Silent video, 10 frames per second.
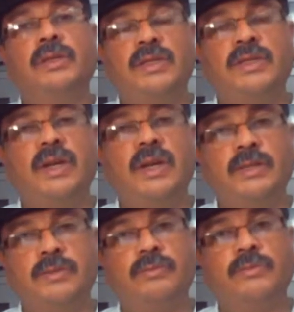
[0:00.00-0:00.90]
तीसरी
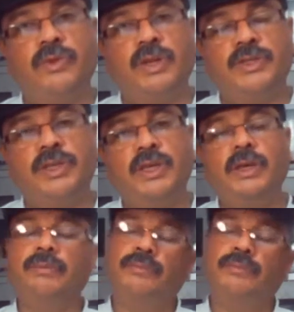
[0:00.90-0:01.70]
नज्म ट्रिलेजी की